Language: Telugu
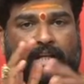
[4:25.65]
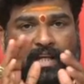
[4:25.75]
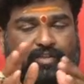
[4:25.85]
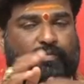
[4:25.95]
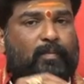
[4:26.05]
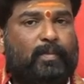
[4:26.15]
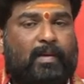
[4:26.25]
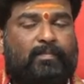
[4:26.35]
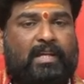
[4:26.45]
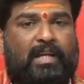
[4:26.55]
లక్ష్మీ
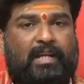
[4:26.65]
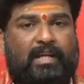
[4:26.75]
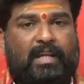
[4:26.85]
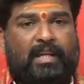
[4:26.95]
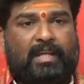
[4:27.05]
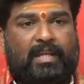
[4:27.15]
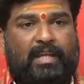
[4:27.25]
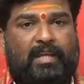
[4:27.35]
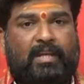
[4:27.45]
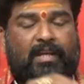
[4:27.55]
ప్రాప్తి కలగటానికి
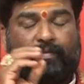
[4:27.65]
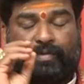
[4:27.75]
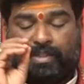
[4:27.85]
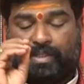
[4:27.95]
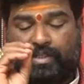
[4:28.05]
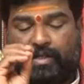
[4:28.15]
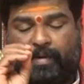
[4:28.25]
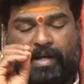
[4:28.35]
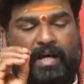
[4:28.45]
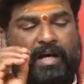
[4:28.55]

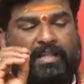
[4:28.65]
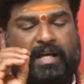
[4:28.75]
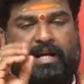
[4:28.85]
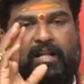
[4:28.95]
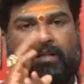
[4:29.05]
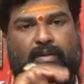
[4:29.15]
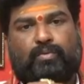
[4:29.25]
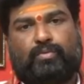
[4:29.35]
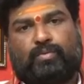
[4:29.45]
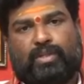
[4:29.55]
విశిష్టమైన ఆధారణ
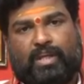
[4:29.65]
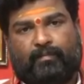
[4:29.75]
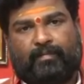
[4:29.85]
కలుగుతుంది